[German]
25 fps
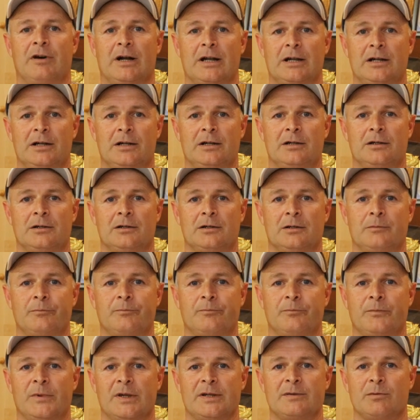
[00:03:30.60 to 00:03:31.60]
weil
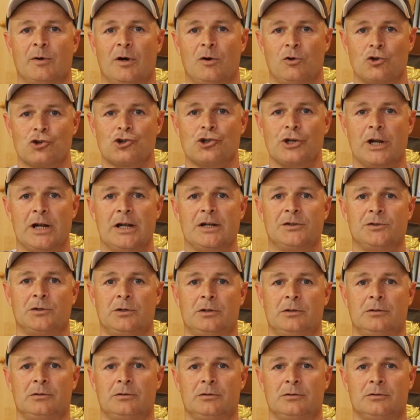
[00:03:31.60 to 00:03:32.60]
ähm, ich war auch schon
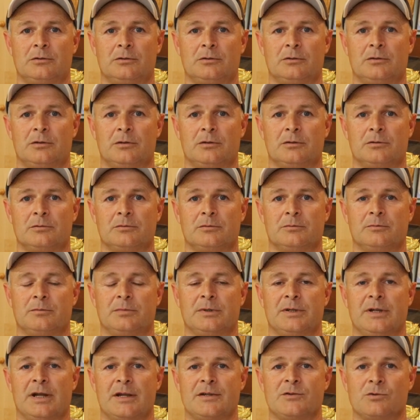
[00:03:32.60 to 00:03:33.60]
älter,
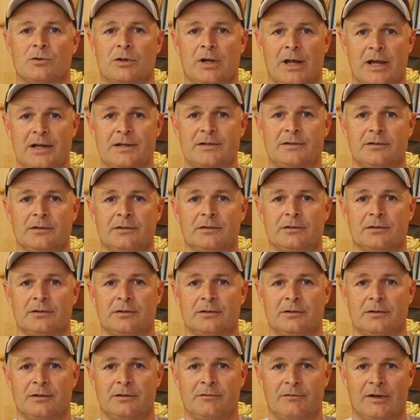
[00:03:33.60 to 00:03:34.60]
bin also gleich
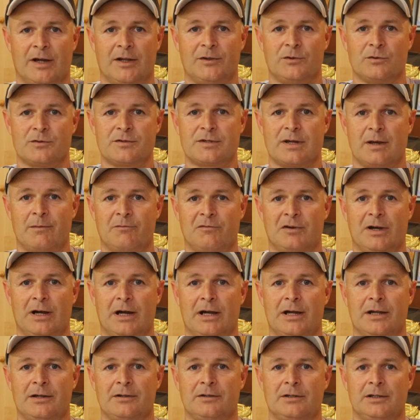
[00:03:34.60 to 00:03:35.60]
in
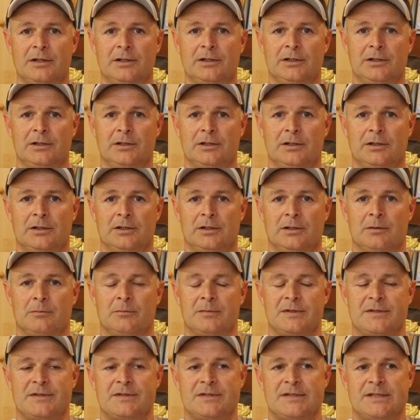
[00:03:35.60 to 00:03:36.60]
Wertungskämpfereien
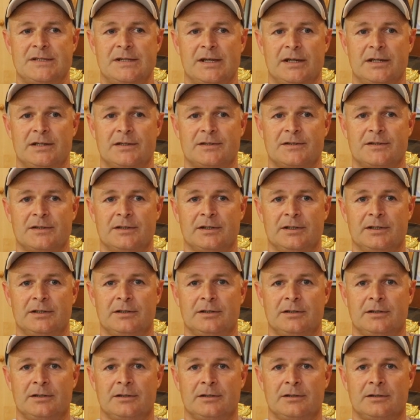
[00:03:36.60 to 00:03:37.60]

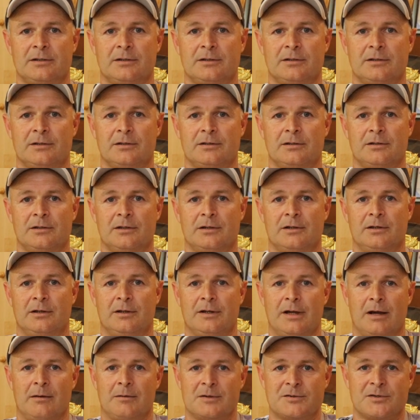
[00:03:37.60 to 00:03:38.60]
16,
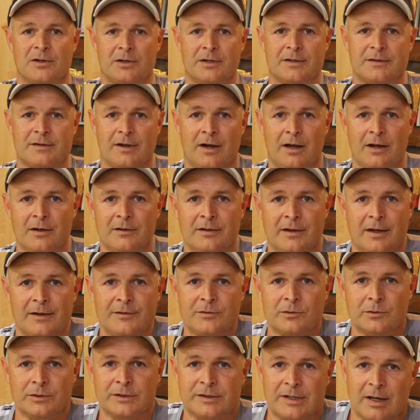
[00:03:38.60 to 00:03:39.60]
ja was soll ich sagen,
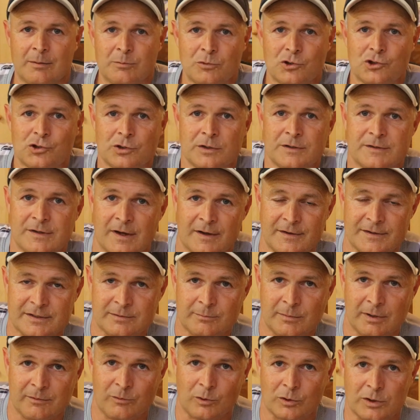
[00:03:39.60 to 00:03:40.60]
also ich habe mir schon das
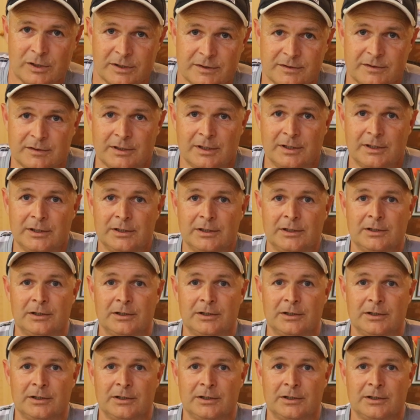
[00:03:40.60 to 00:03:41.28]
erste Mal wirklich,